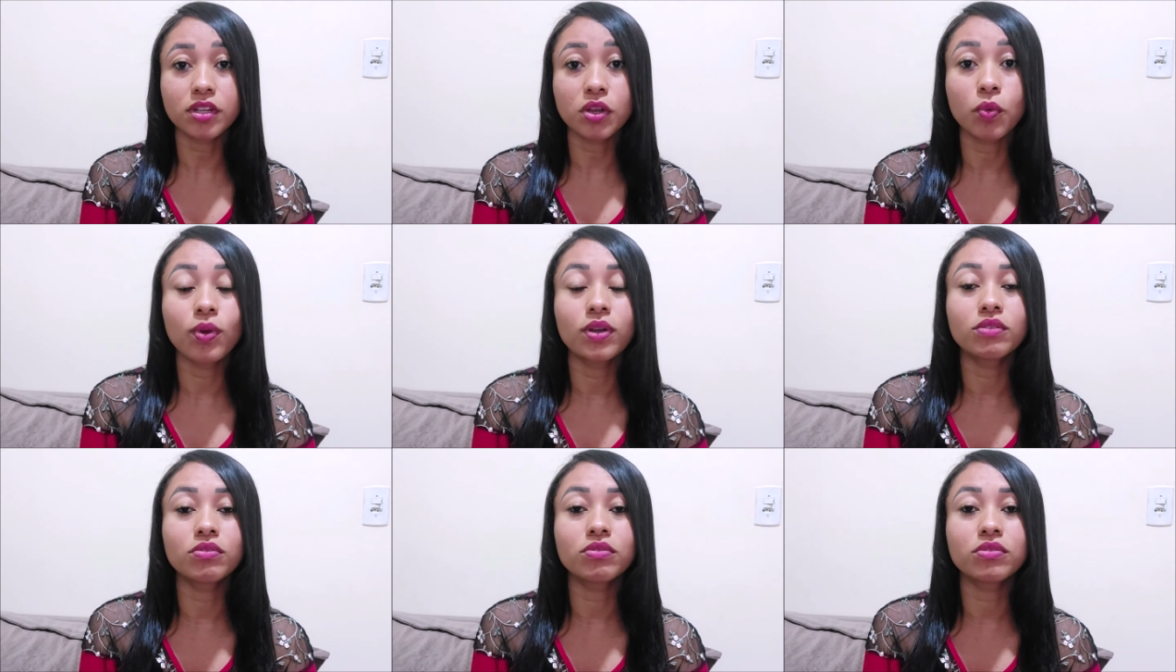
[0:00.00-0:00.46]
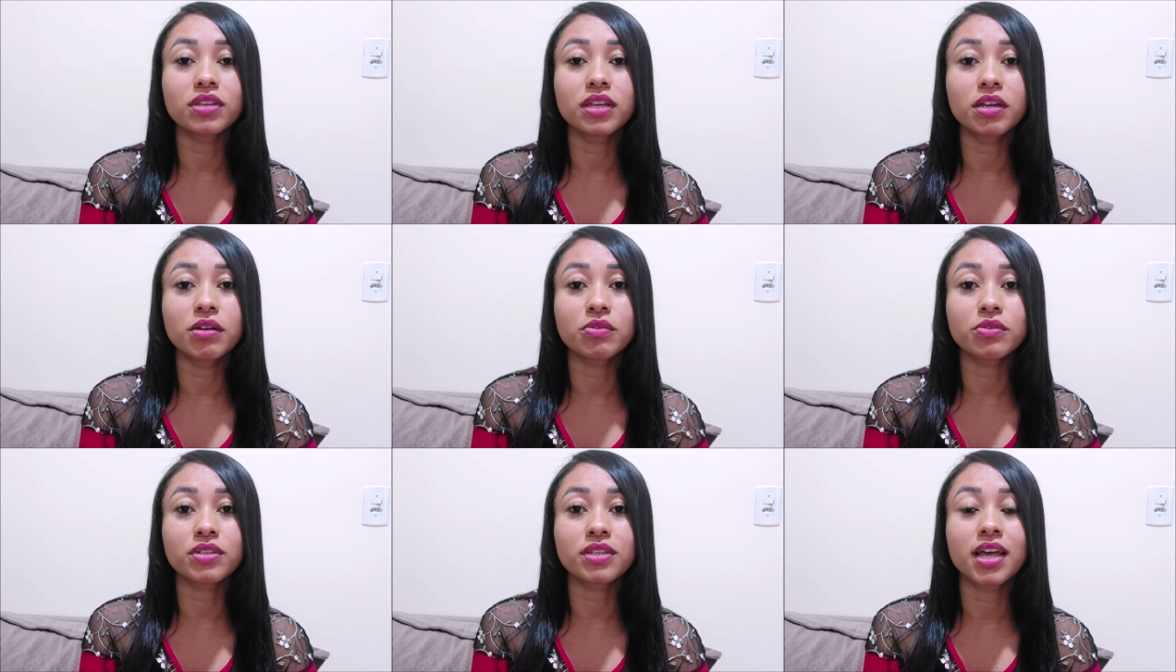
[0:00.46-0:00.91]
Quando
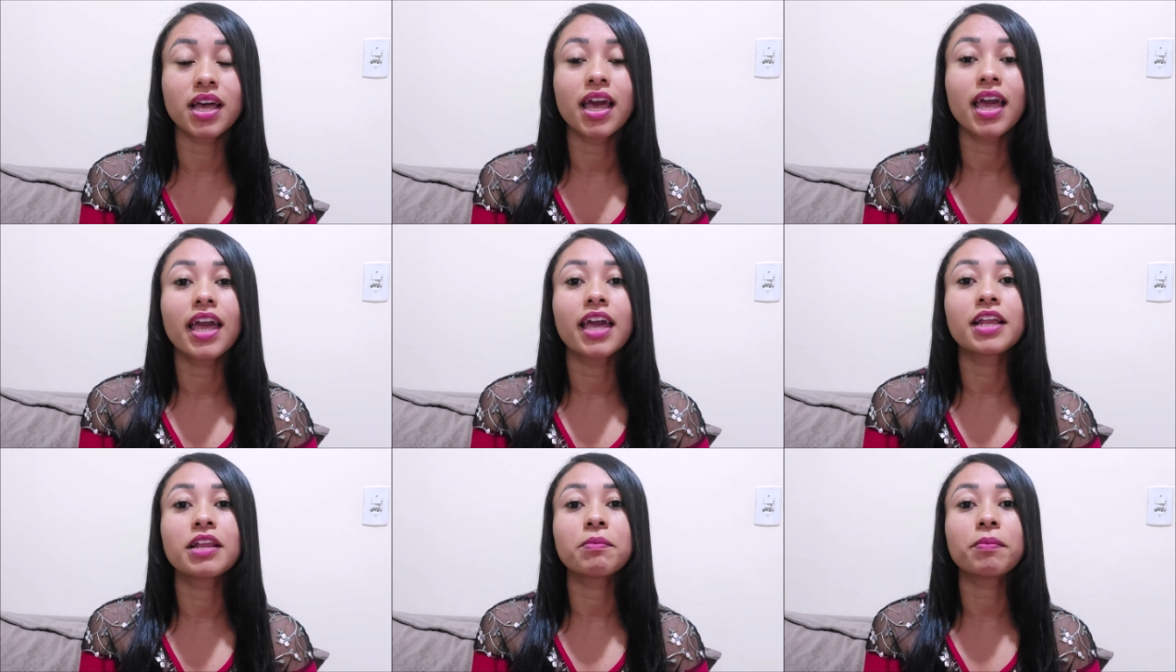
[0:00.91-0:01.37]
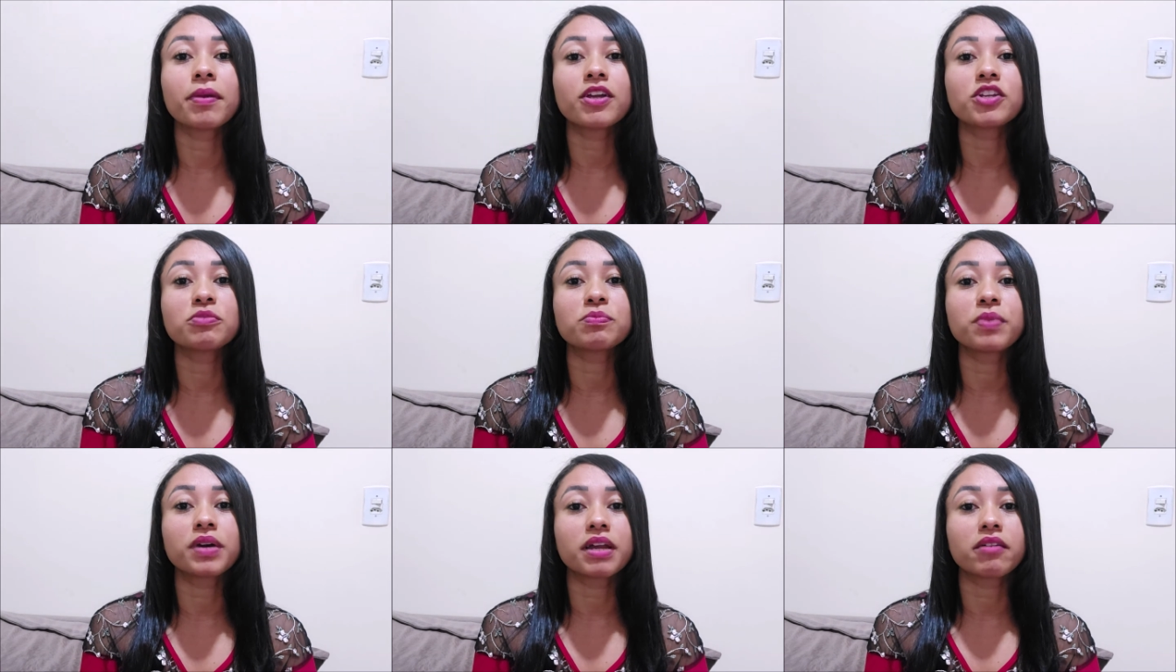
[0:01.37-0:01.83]
Deus ele
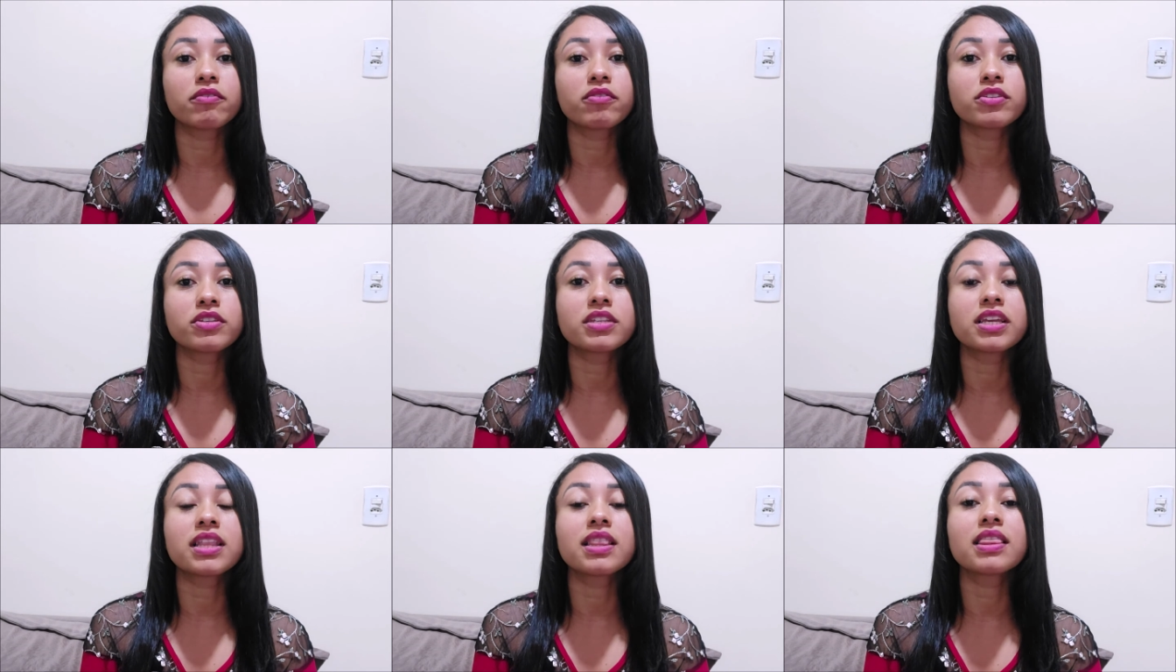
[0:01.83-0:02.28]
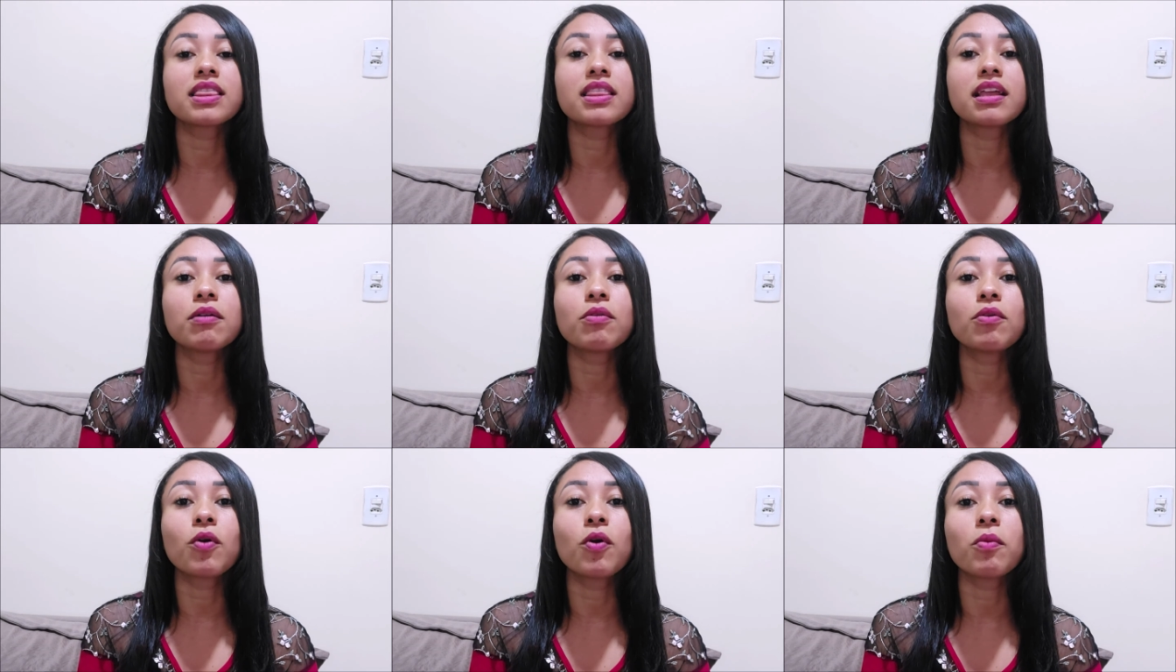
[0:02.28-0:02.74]
pede para você
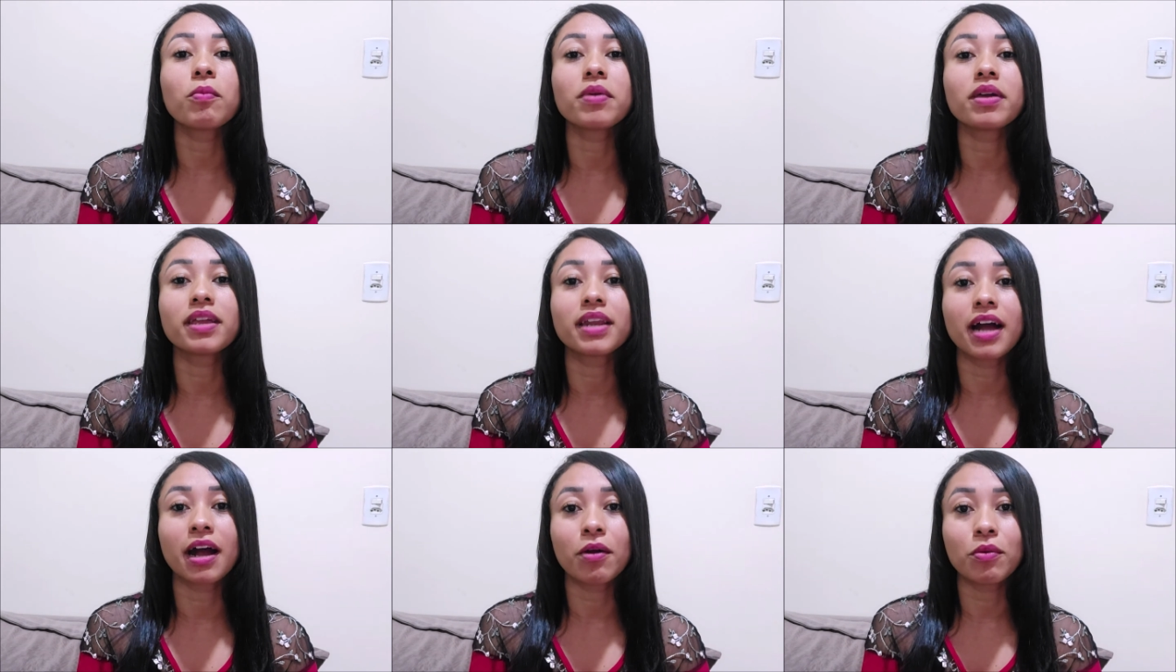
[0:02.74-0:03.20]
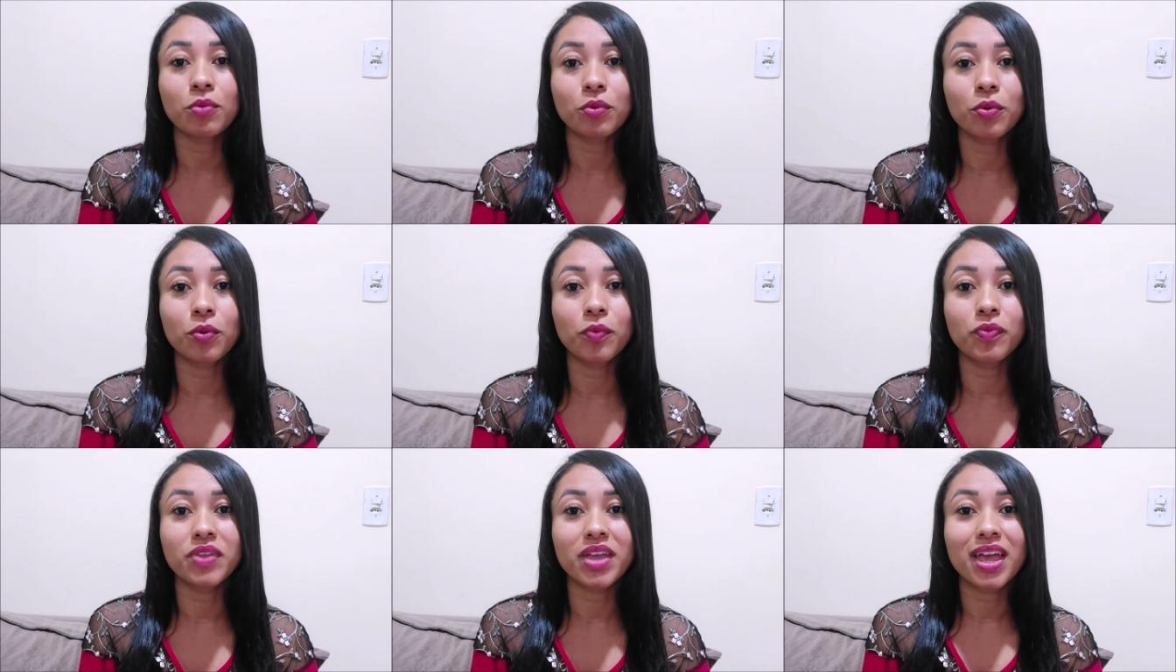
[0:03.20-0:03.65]
não comer
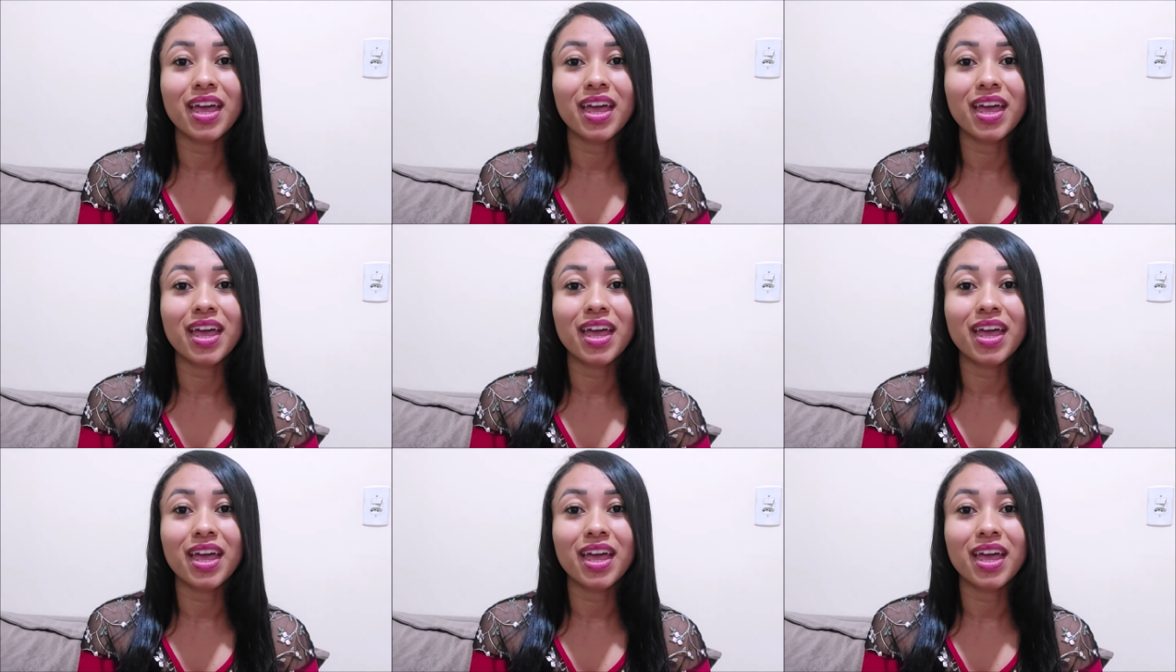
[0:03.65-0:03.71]
algo,